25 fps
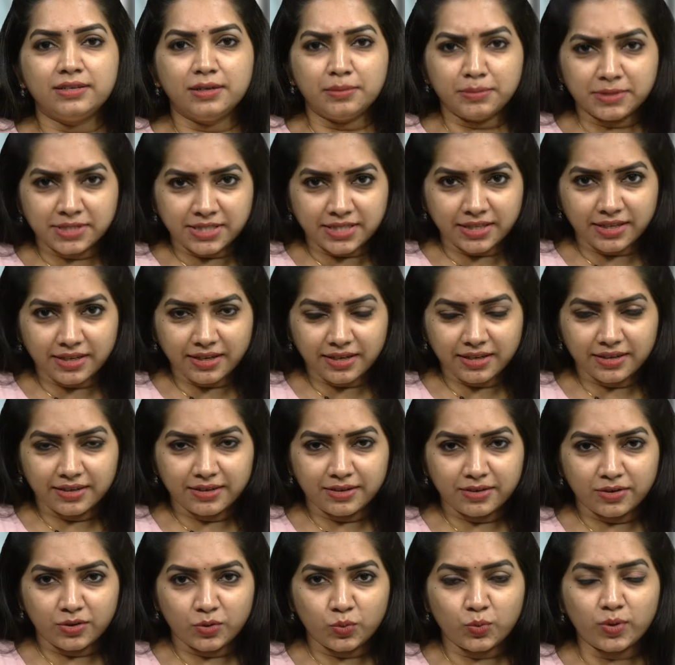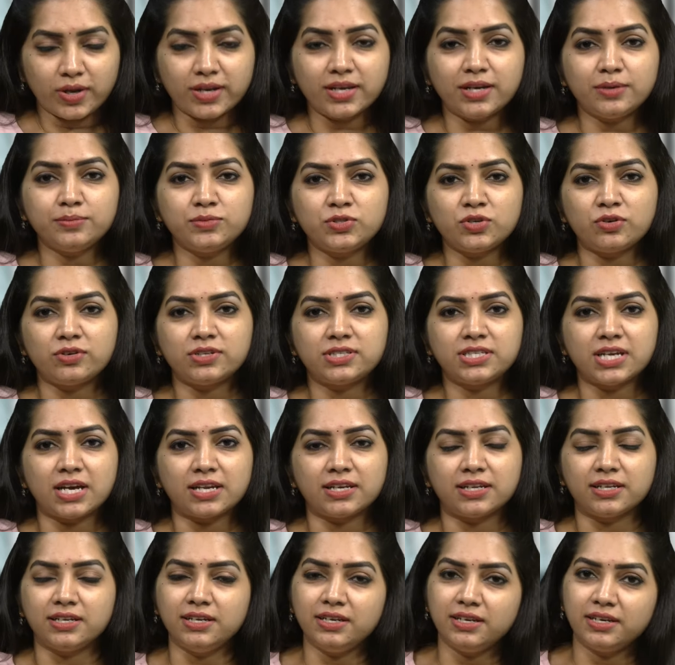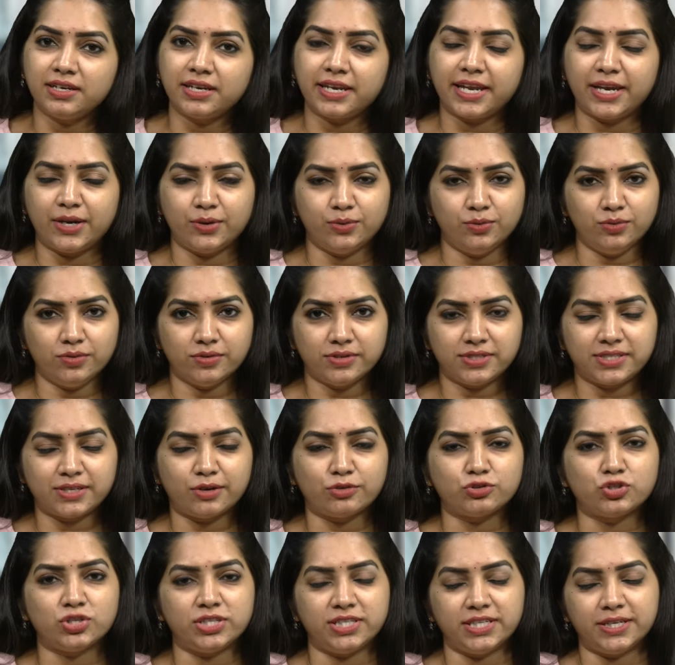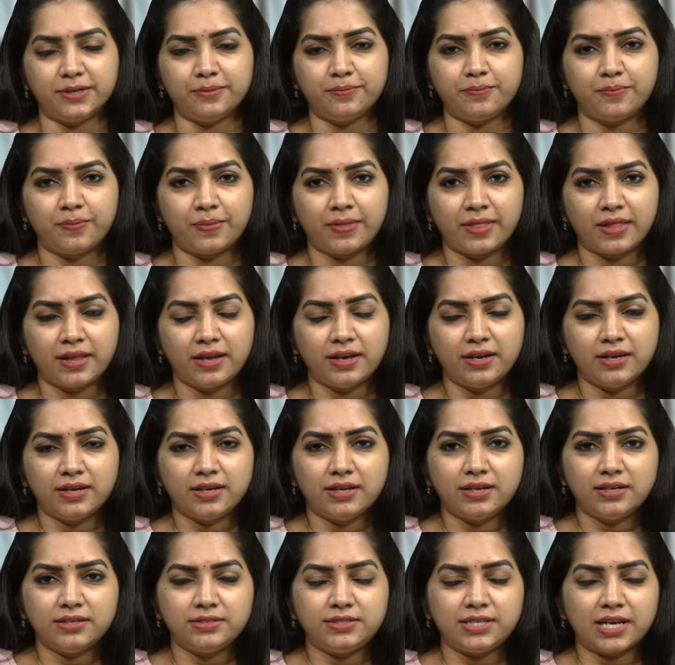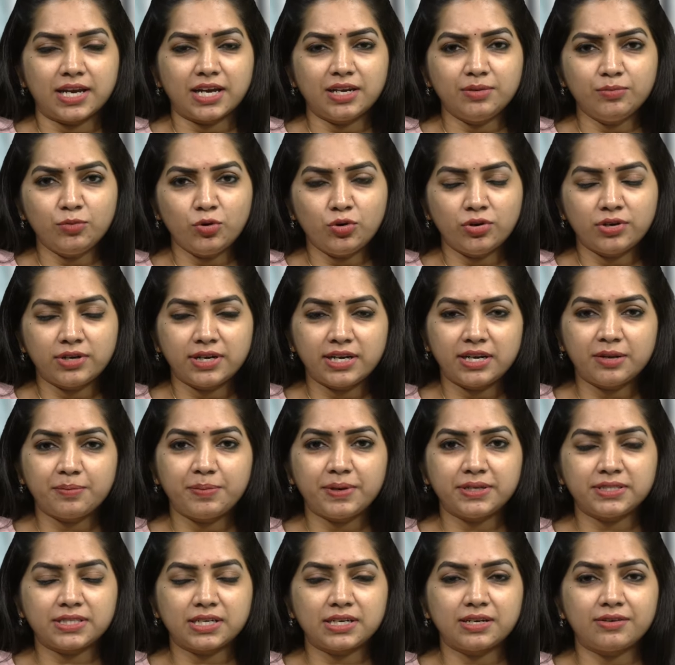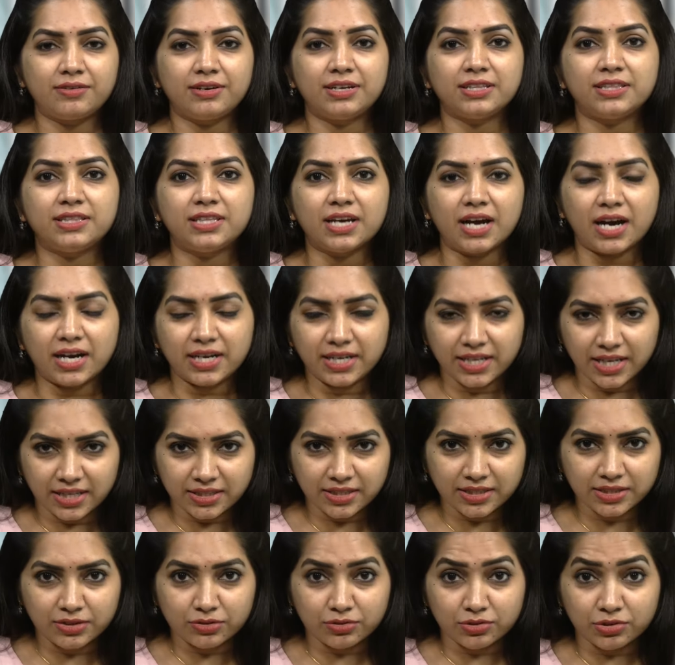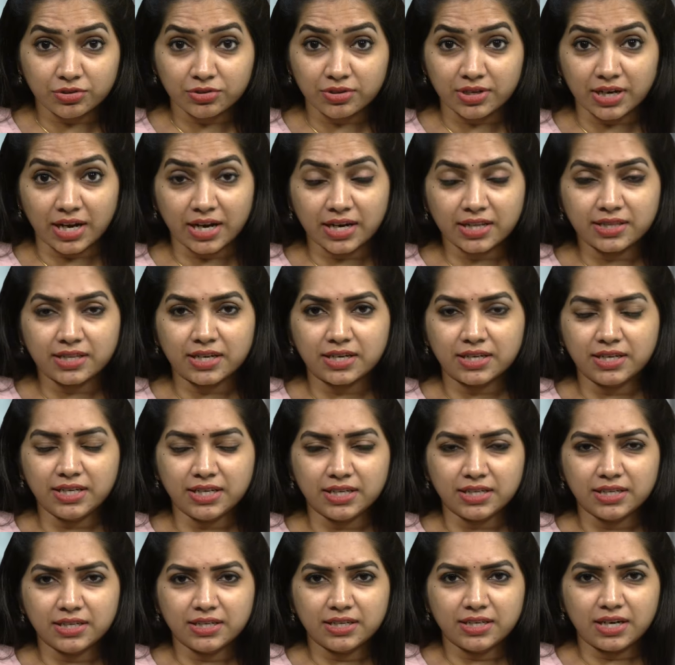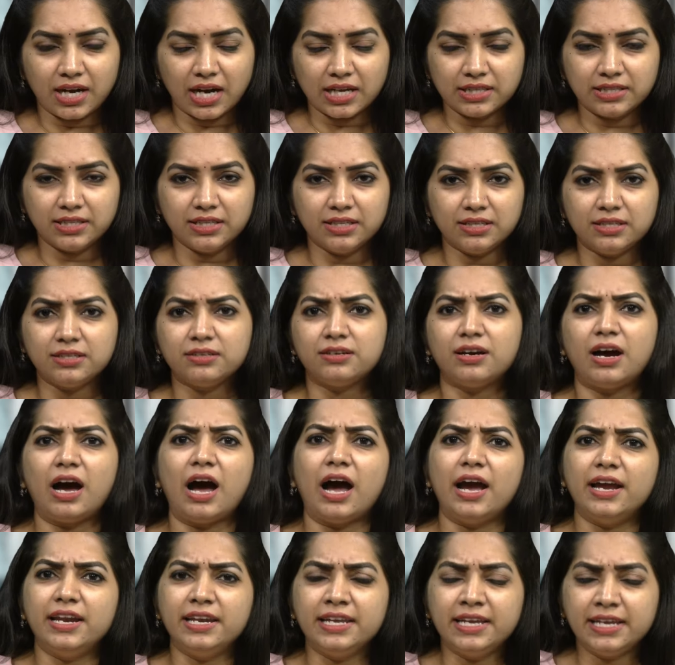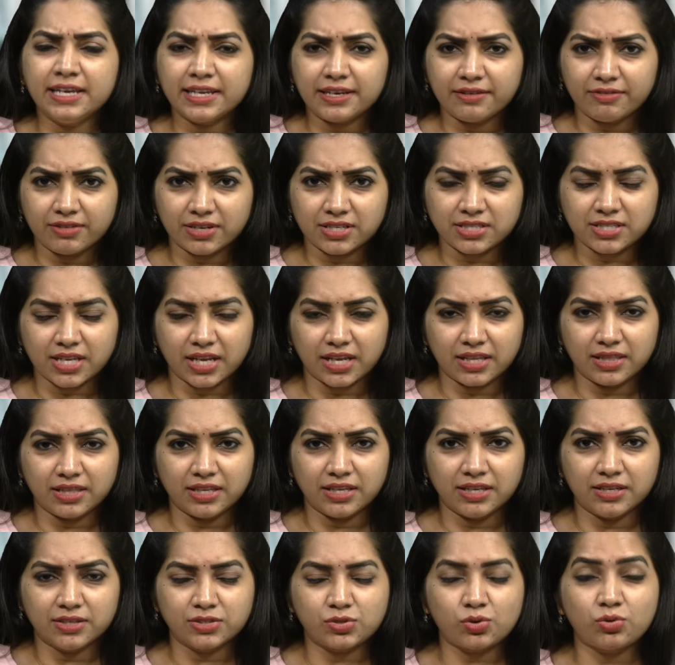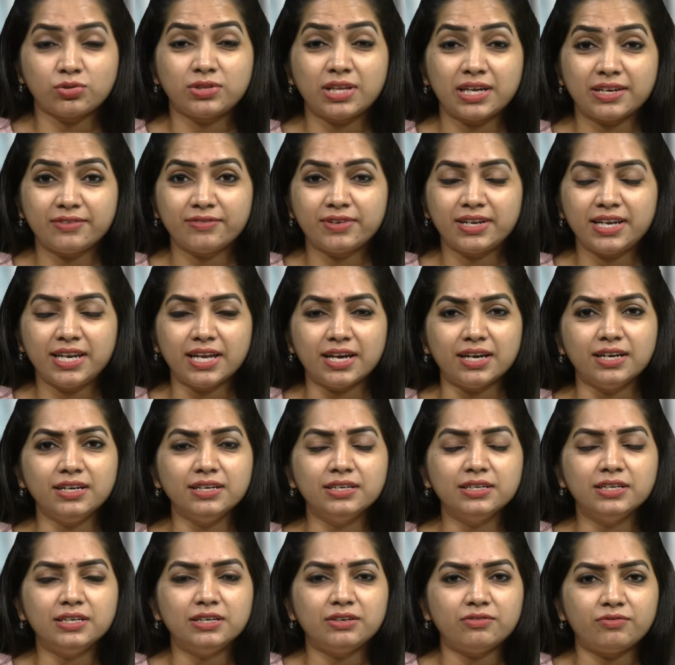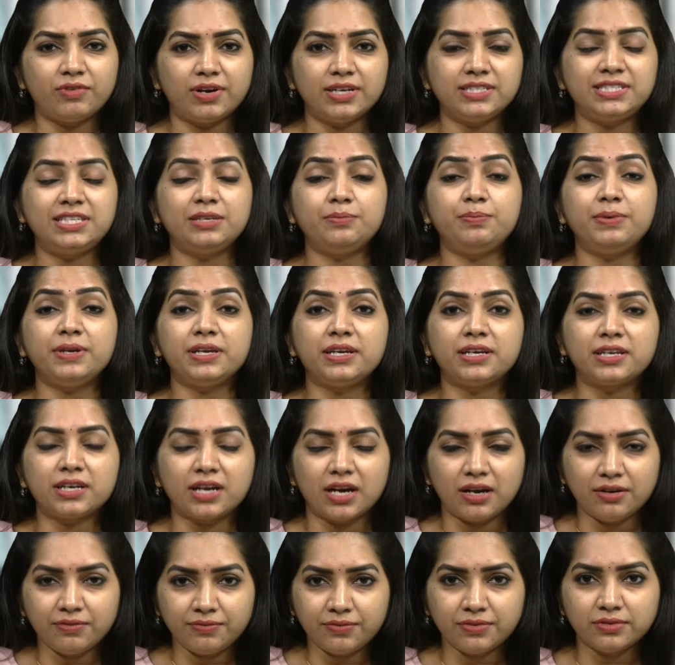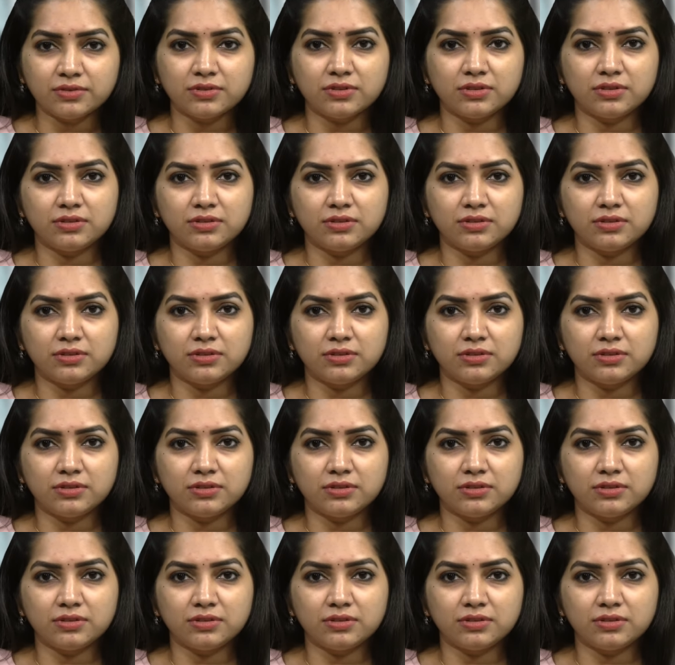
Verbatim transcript: నమస్తే వెల్కమ్ టు అవర్ ఛానల్ నేను సౌజన్య జగన్మోహన్ రెడ్డిపై జరిగినటువంటి దాడి ఏదైతే ఉందో రాళ్ళ దాడి అది ఆయనకి రివర్స్ అయింది సో దానివల్ల వైసీపీ గ్రాఫ్